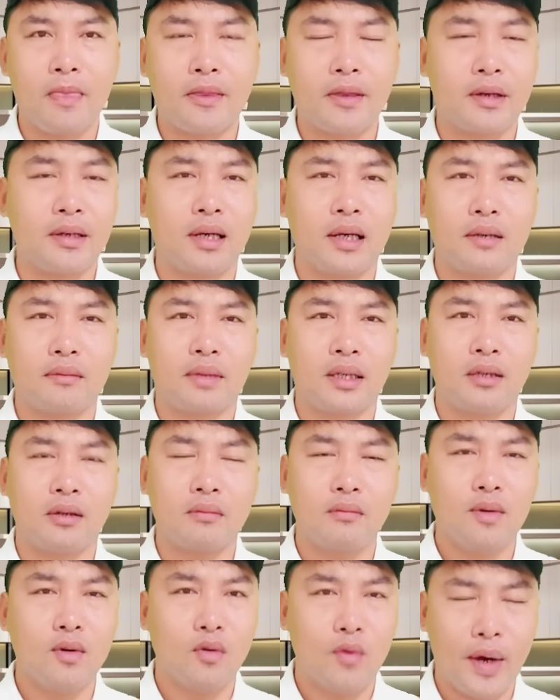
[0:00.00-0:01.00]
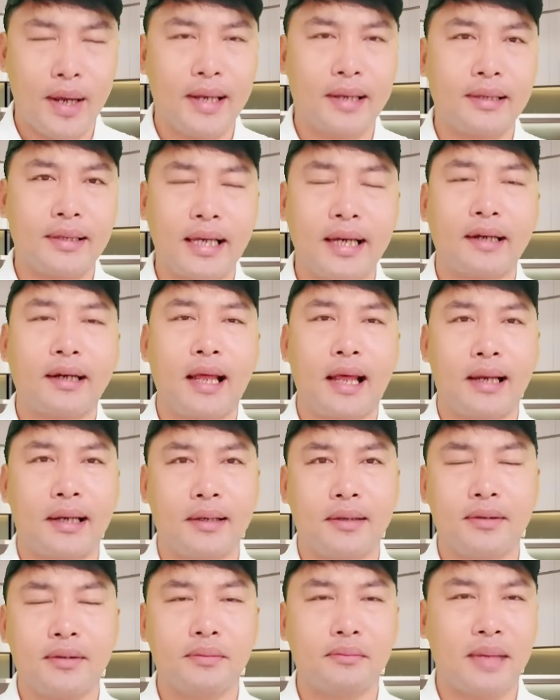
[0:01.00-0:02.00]
cho nên mình cũng muốn khuyên chân
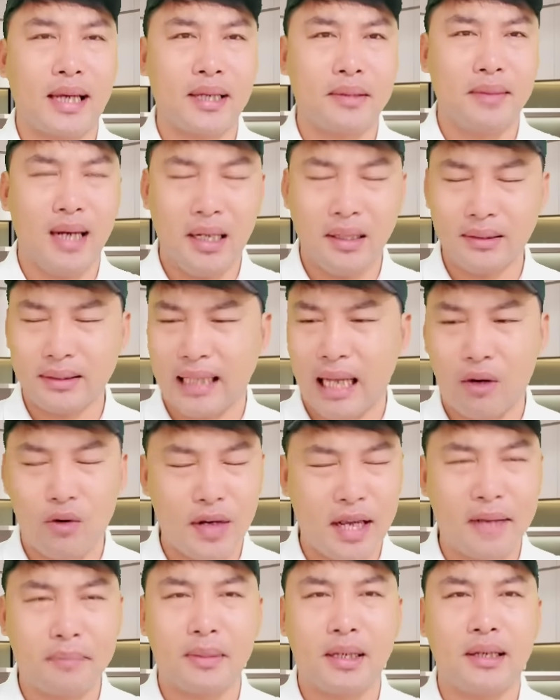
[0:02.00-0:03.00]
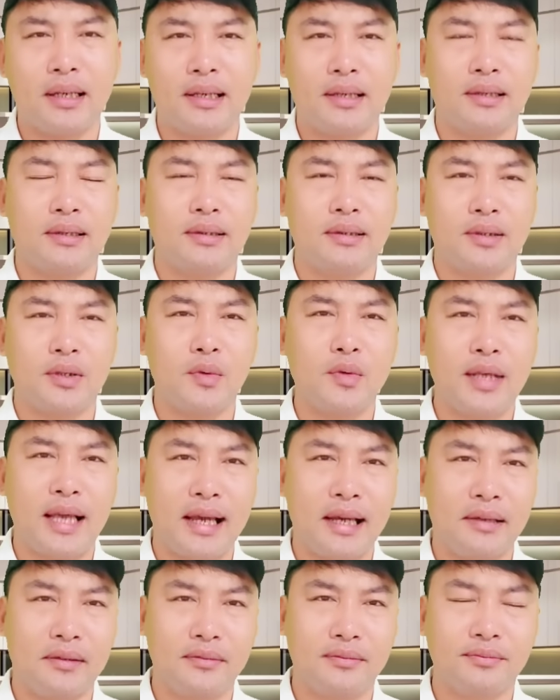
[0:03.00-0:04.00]
thành lắm mày bớt tạo nghiệp lại đi cu
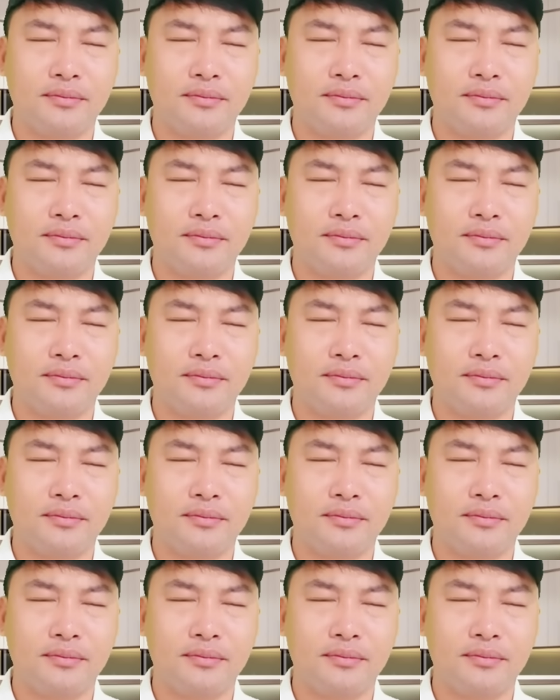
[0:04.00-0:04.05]
giang